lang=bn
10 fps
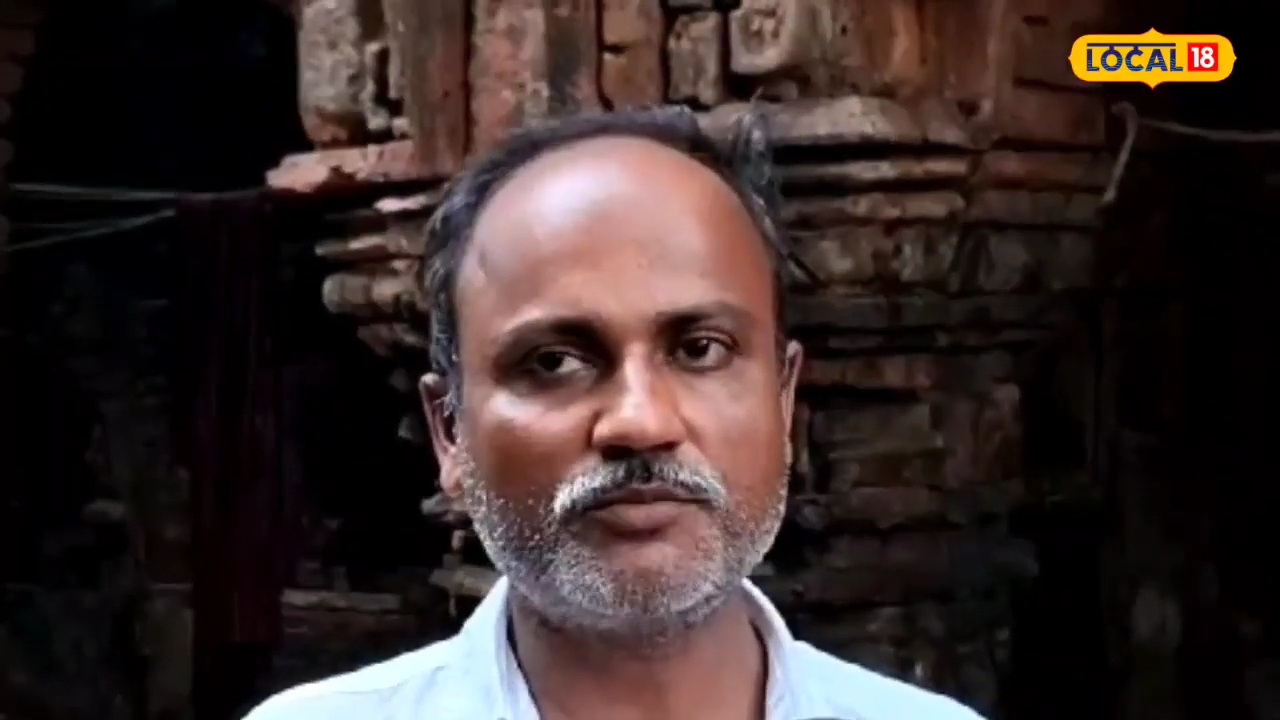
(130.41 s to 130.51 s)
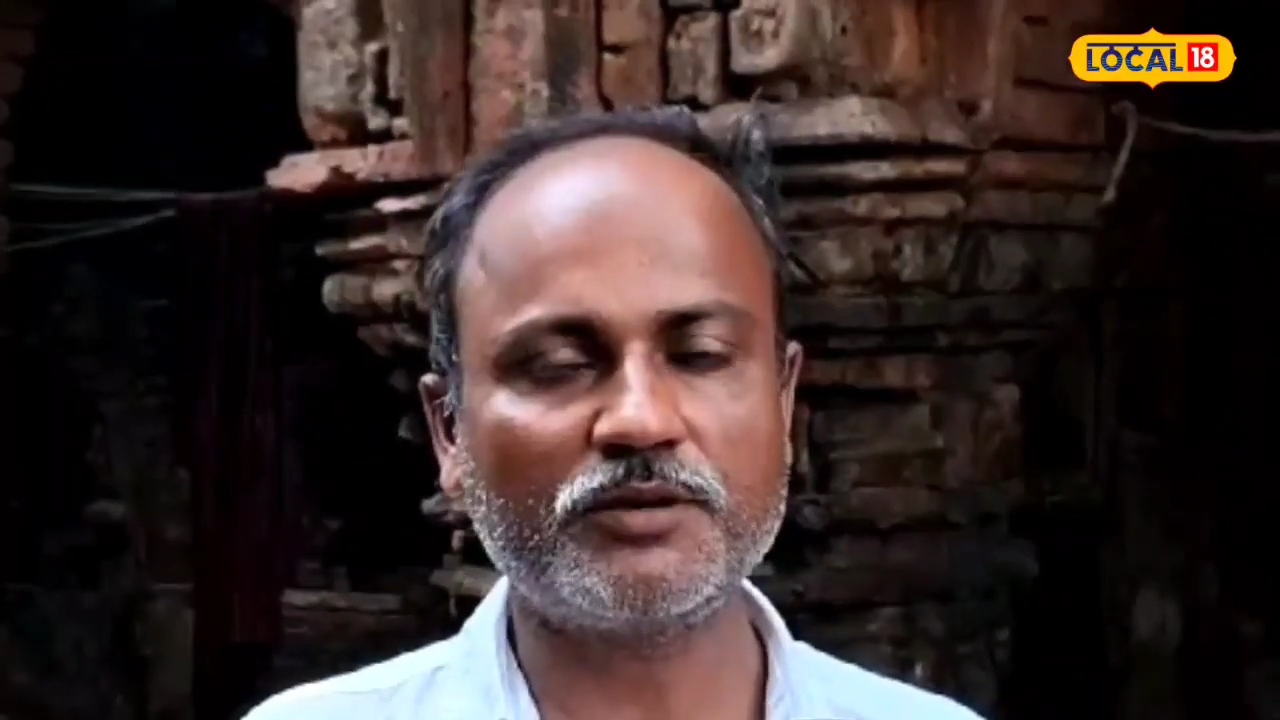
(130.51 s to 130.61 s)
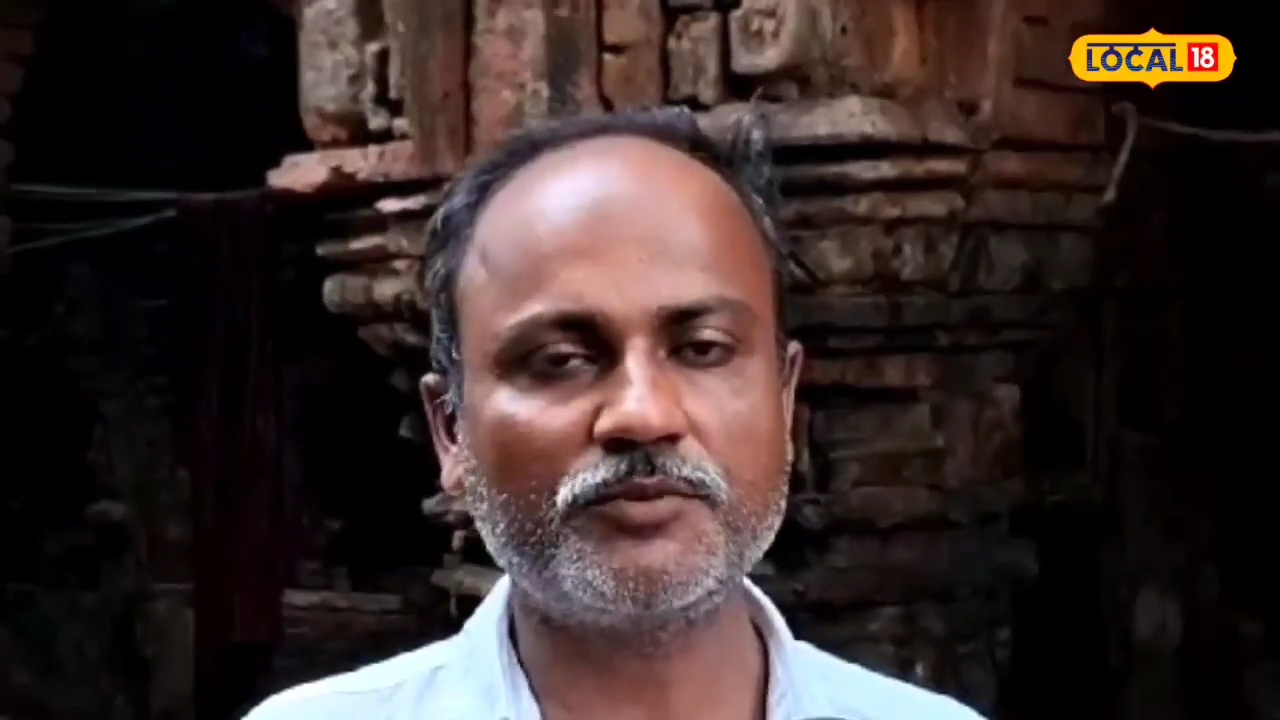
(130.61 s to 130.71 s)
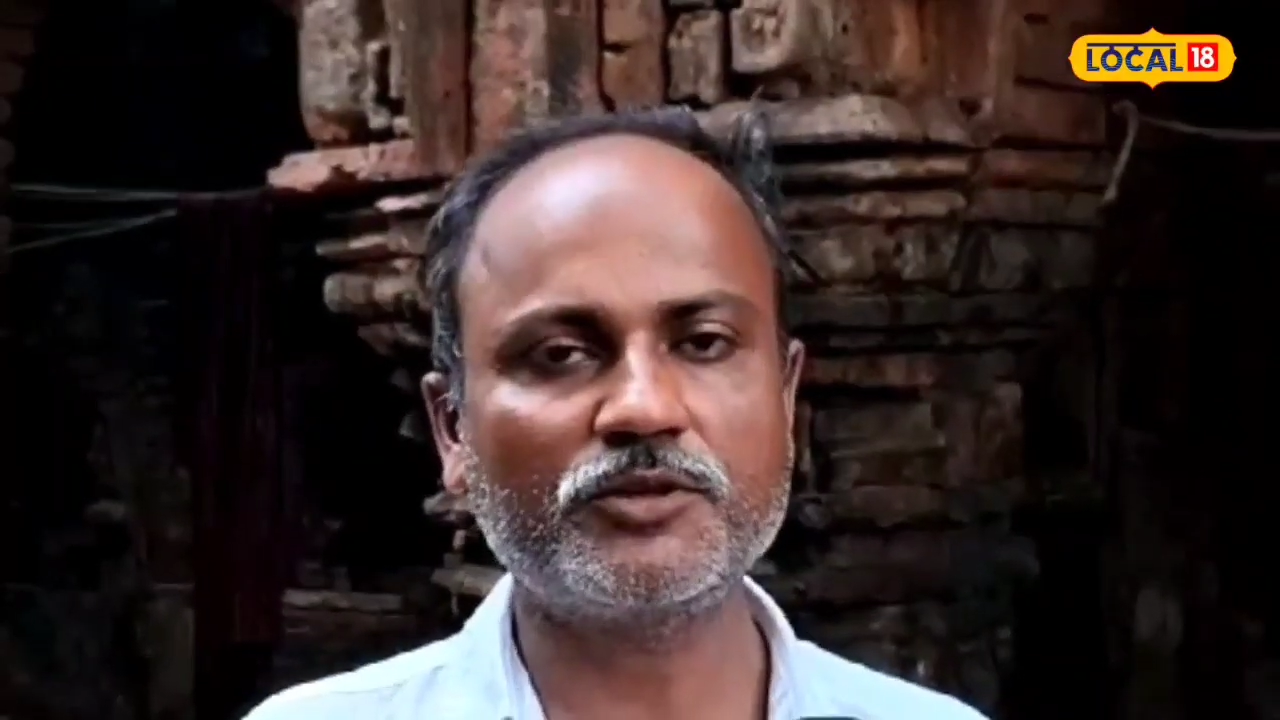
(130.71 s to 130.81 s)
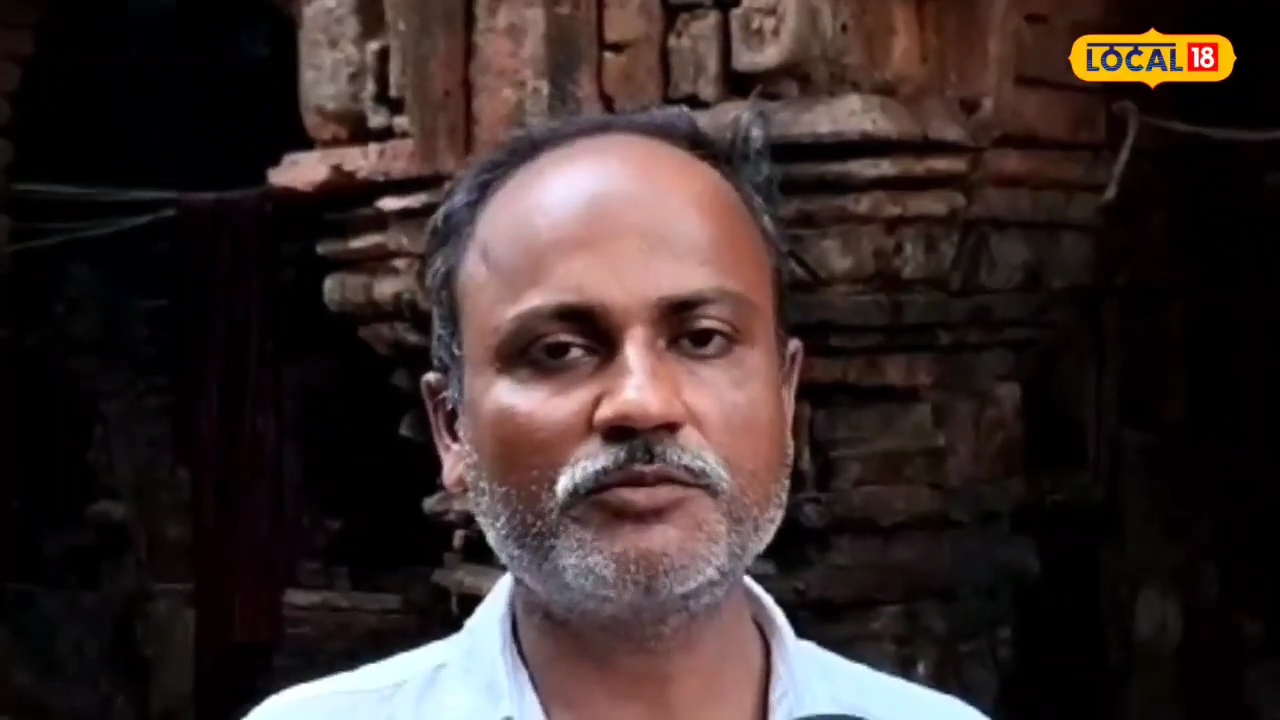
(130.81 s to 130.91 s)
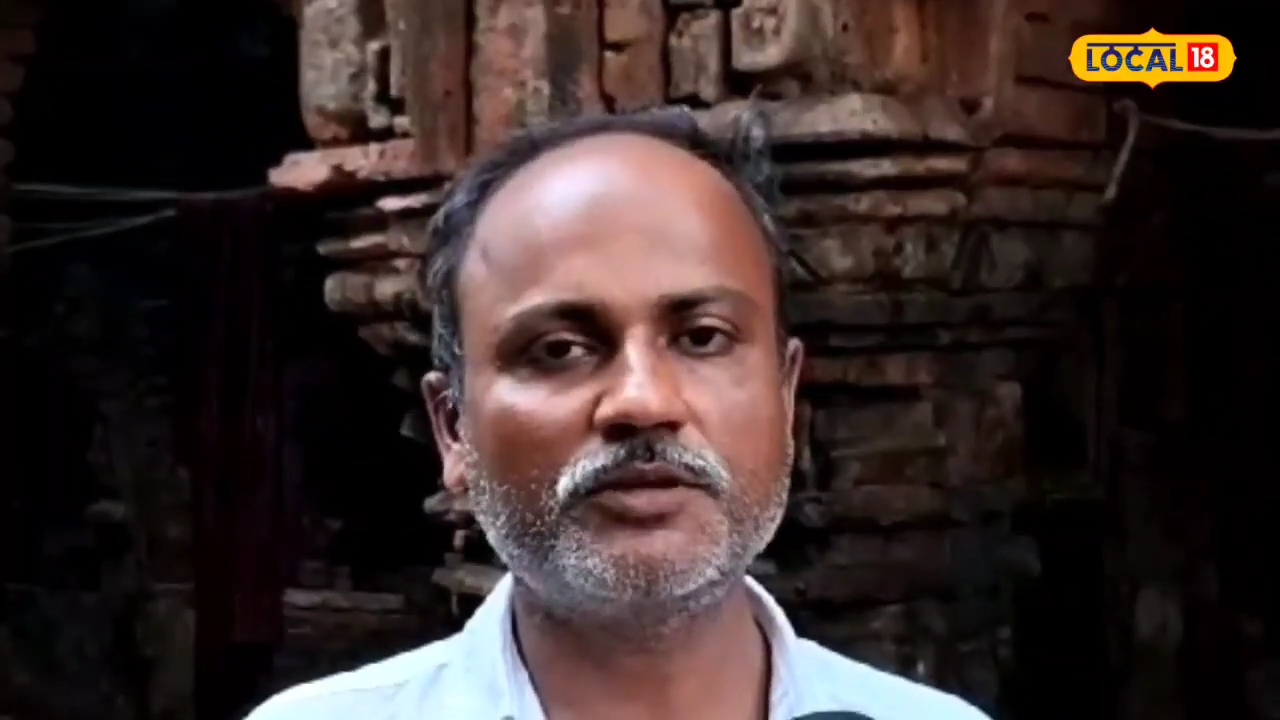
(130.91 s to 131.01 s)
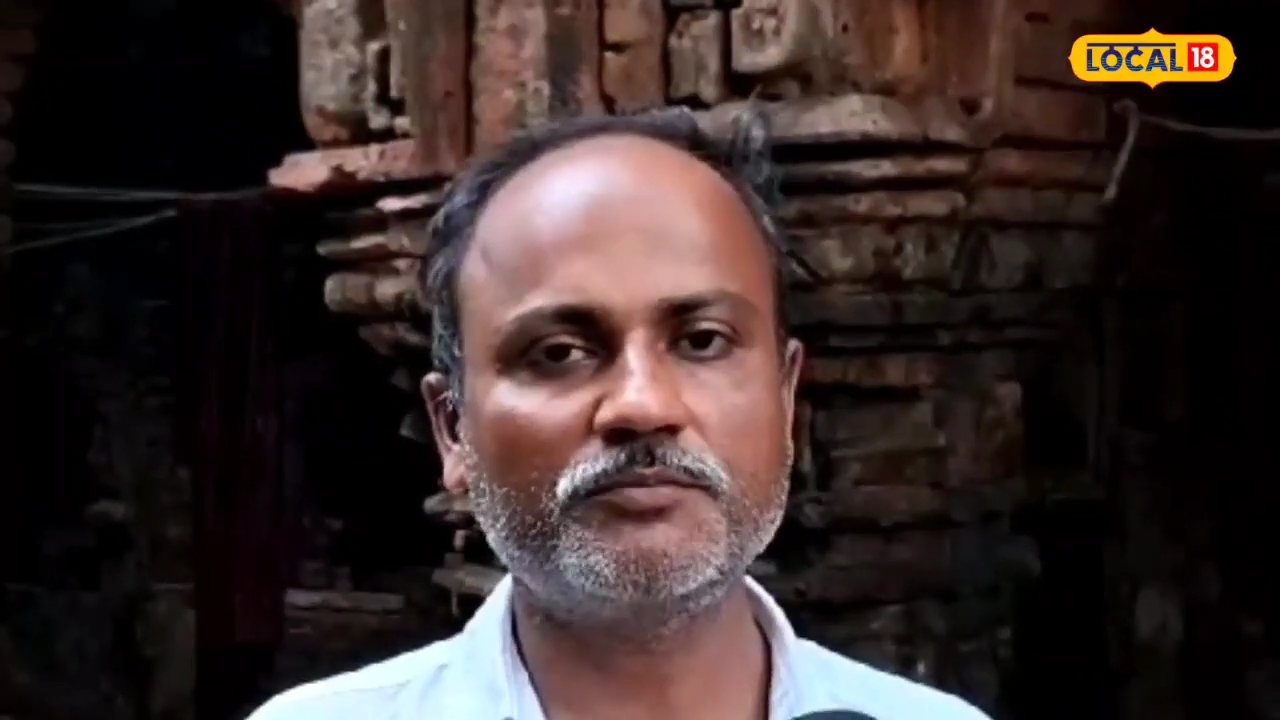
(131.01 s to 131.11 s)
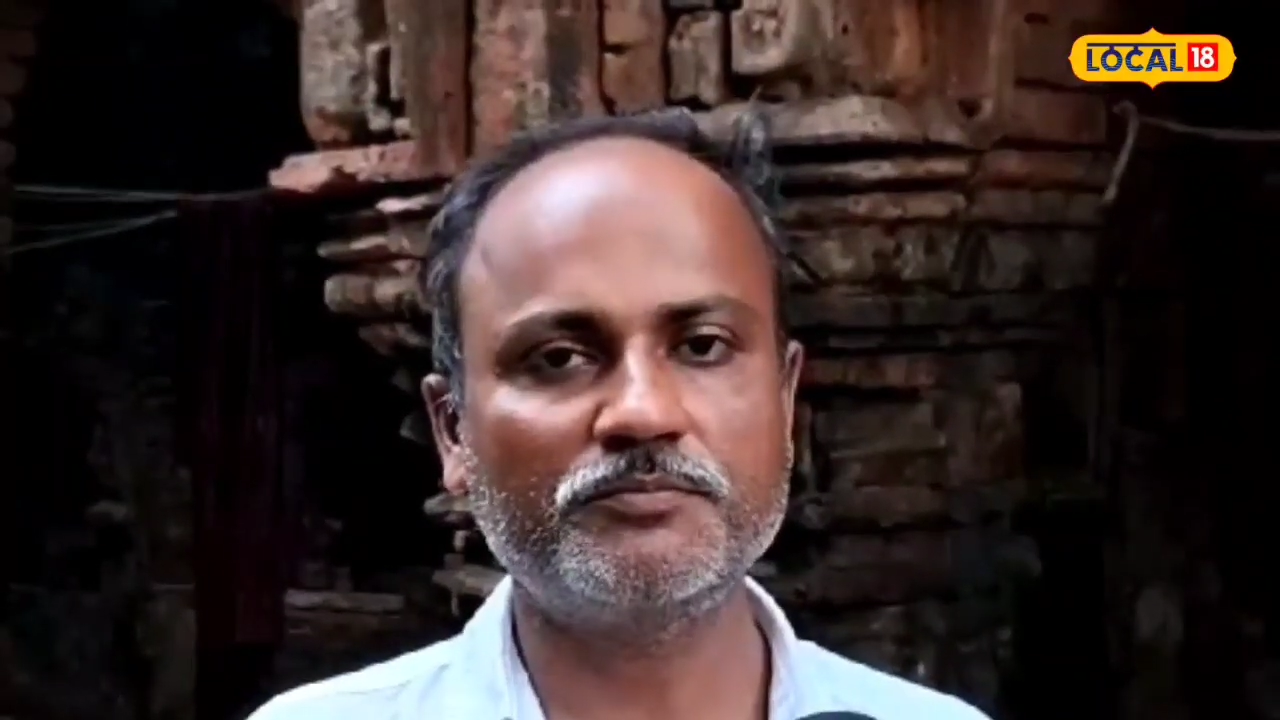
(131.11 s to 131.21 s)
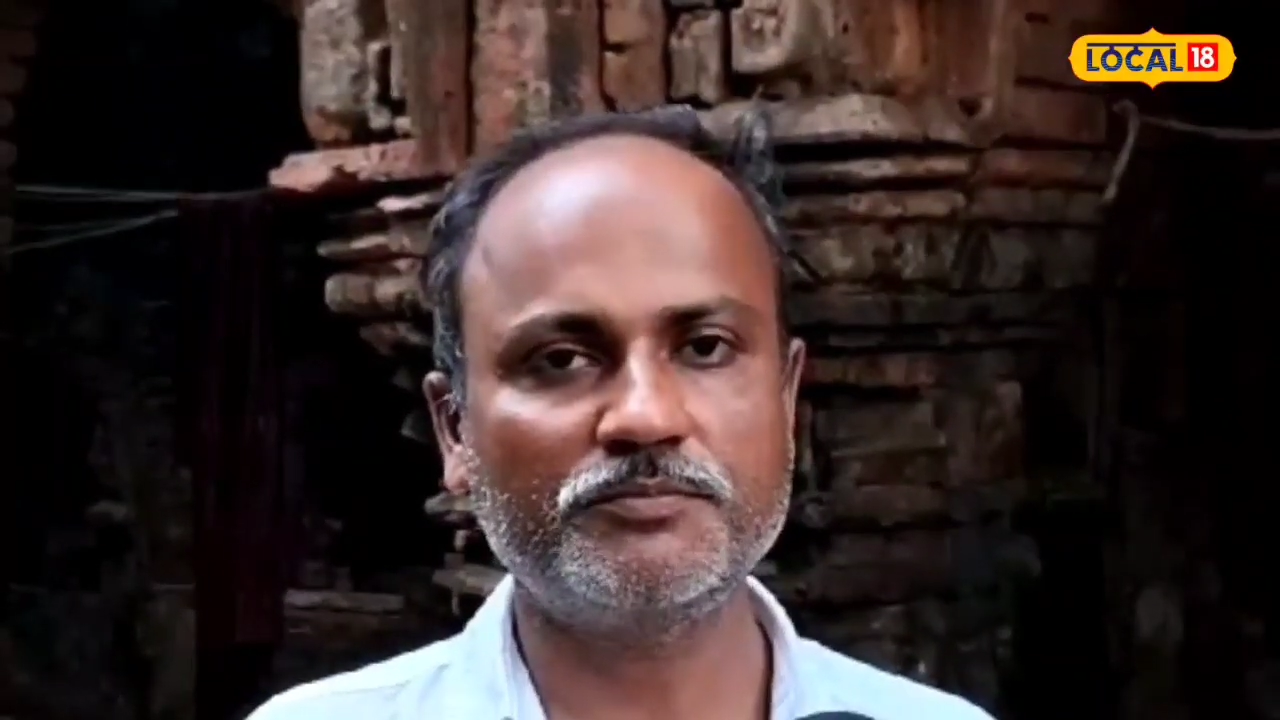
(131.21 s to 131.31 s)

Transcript: আমরা প্রথমে